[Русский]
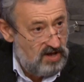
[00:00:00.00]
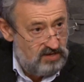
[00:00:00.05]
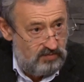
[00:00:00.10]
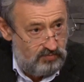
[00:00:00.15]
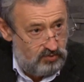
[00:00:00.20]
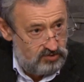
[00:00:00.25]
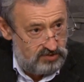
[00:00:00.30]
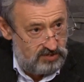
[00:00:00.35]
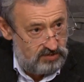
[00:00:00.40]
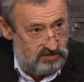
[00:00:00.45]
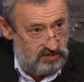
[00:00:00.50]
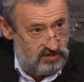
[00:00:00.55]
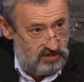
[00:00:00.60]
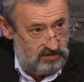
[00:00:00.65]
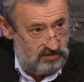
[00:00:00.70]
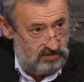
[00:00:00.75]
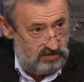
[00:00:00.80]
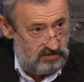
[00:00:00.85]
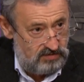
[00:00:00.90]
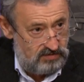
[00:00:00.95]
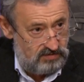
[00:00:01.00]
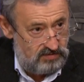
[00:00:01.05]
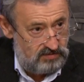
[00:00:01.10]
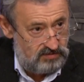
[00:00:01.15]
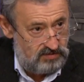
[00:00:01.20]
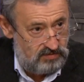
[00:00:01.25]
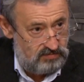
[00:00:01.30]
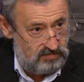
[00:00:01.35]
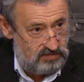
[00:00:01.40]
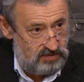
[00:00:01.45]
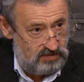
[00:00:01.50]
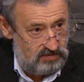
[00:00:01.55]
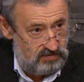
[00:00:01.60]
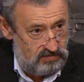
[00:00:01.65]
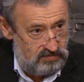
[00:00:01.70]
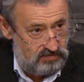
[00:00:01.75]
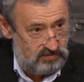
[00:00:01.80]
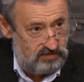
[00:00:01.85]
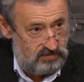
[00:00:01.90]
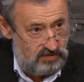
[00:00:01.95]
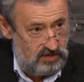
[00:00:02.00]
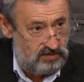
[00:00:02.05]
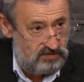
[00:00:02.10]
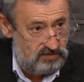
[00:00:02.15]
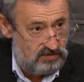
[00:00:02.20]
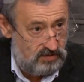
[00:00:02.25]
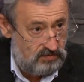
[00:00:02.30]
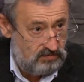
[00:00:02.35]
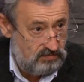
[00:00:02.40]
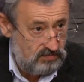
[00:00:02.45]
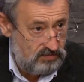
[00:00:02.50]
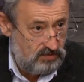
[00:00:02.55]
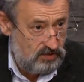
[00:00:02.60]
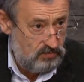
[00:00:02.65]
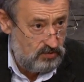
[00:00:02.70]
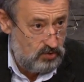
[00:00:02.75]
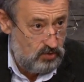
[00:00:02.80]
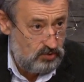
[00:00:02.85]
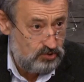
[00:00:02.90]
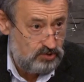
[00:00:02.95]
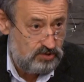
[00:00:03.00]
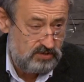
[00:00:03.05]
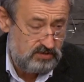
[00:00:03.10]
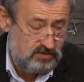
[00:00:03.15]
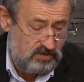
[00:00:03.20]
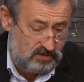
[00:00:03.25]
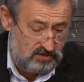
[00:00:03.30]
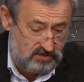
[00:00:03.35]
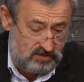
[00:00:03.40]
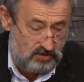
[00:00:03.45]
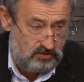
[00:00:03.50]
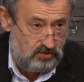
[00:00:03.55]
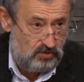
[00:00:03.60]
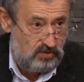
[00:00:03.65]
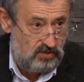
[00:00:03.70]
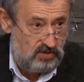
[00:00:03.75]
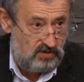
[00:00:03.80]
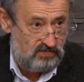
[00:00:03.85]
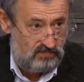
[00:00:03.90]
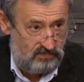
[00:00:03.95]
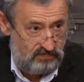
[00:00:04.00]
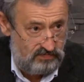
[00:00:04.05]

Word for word: они просят деньги, на самом деле. Вот, дайте нам такие... немножко, 300 э, долларов.